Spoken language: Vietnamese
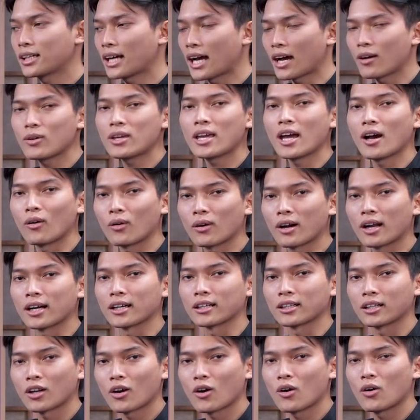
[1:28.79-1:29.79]
kháo nhau
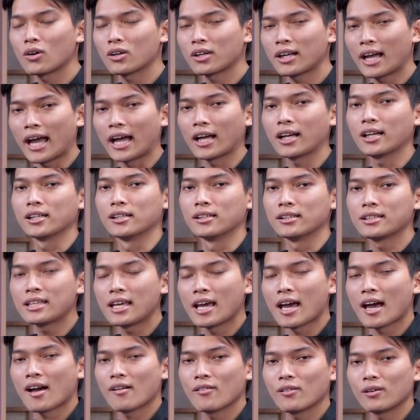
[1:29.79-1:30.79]
rằng nó ngang ngửa
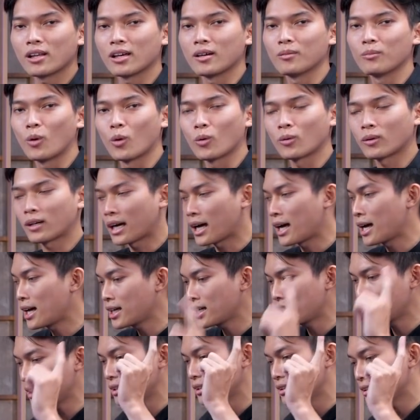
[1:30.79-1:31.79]
giá với lại một
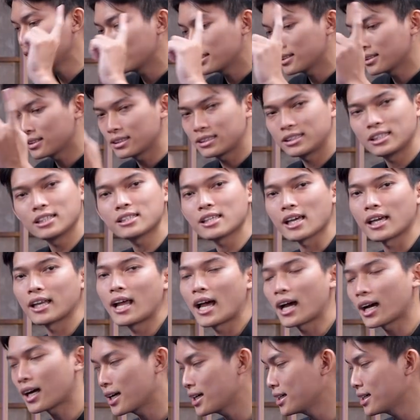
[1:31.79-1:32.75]
cái chiếc xe SH